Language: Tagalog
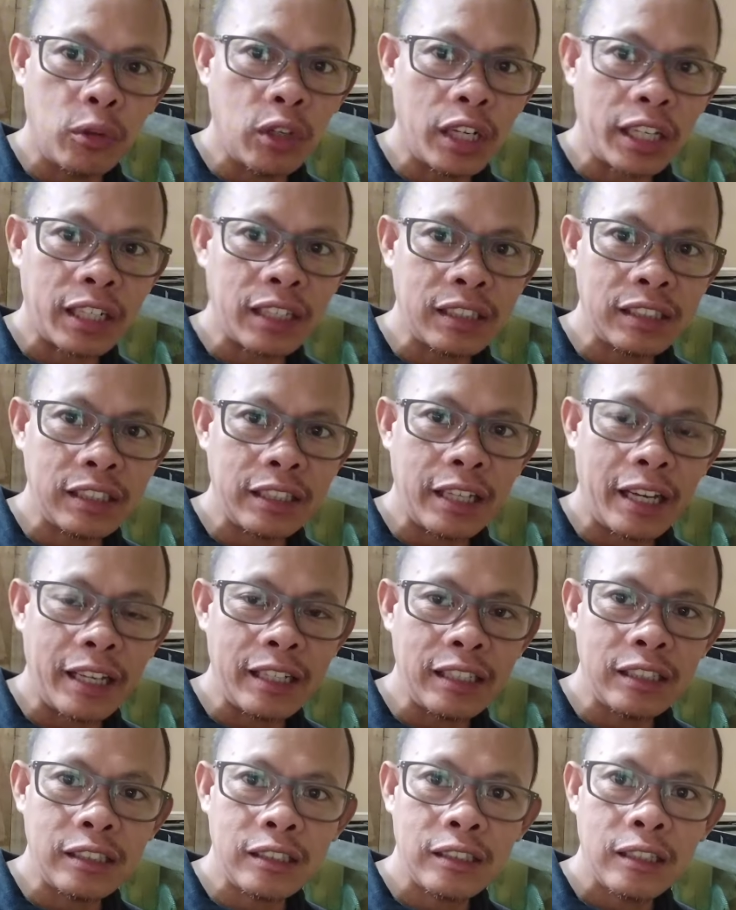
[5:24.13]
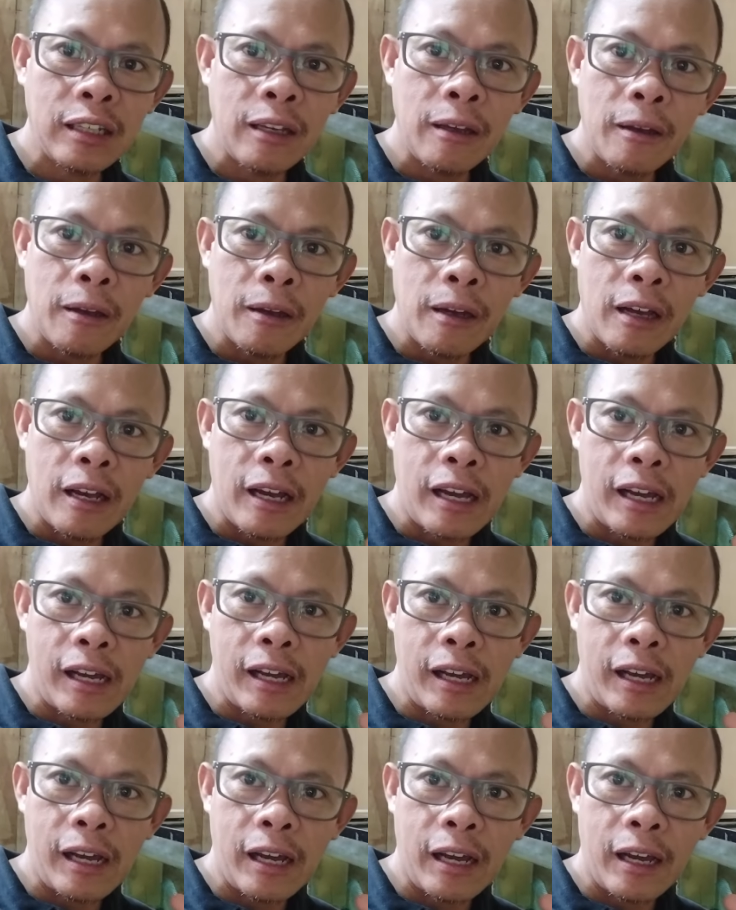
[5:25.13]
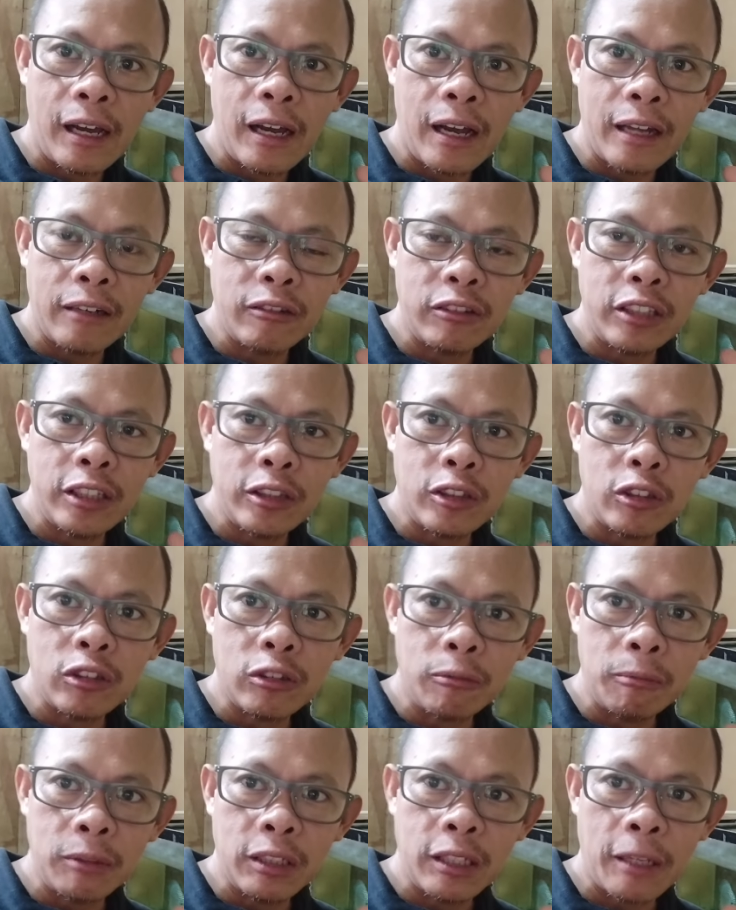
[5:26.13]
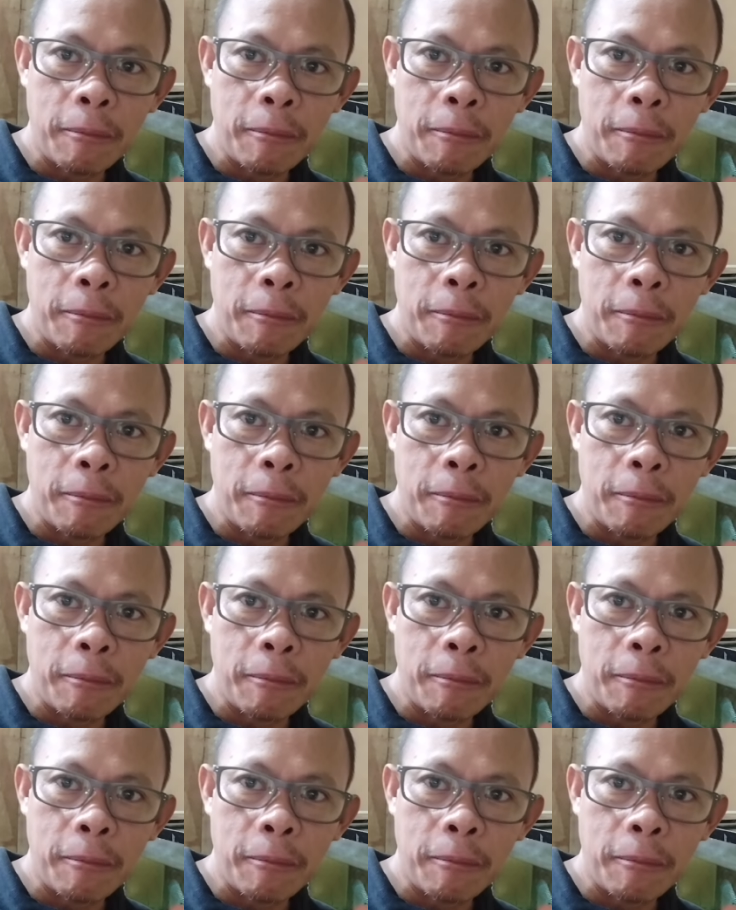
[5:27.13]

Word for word: polar kasi guys, uh, ano din to,